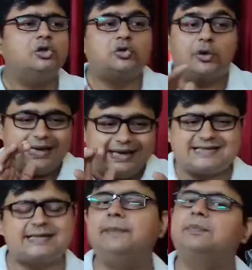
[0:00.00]
तो
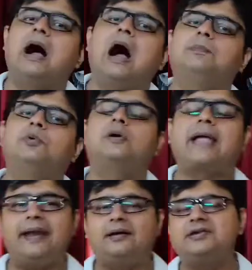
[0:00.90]
इस टाइप का आपको
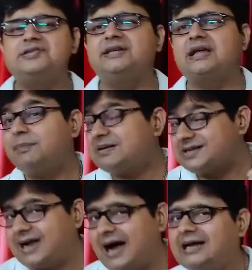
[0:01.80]
कैरेक्टर चाहिए था बट
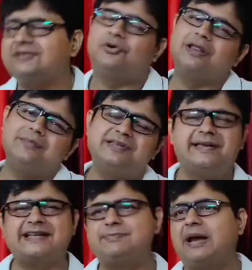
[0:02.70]
सिद्धार्थ फॉर हिम इट्स
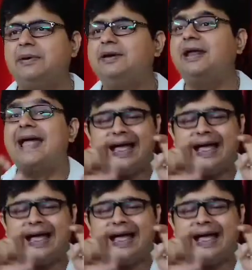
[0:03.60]
एन एक्सपेरिमेंट